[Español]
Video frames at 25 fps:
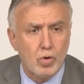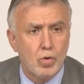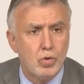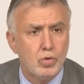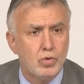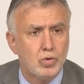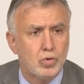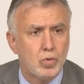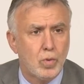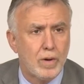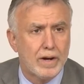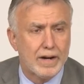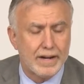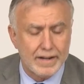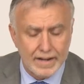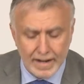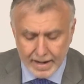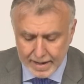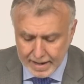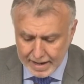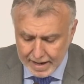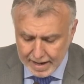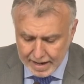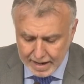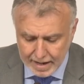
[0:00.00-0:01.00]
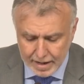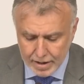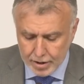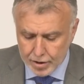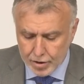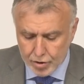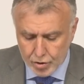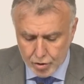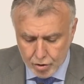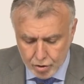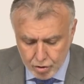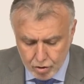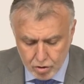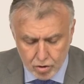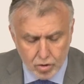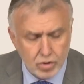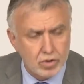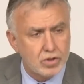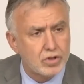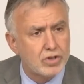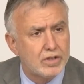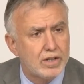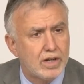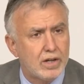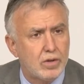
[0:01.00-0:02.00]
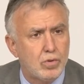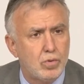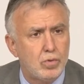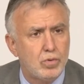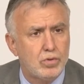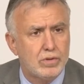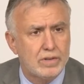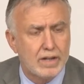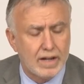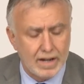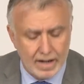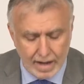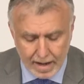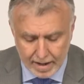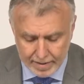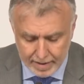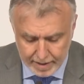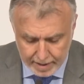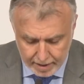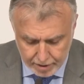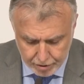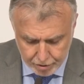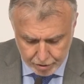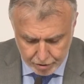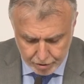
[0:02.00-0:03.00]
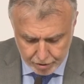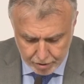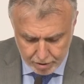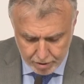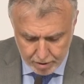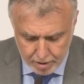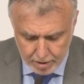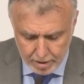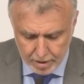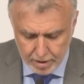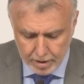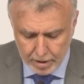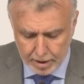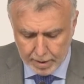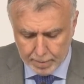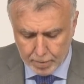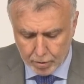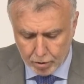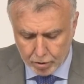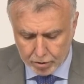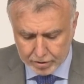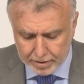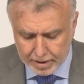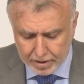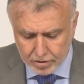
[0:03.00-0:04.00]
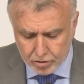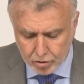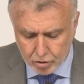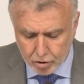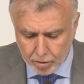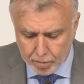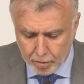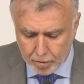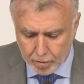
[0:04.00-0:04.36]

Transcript: junto a Canarias no se ajusta a derecho y por lo tanto no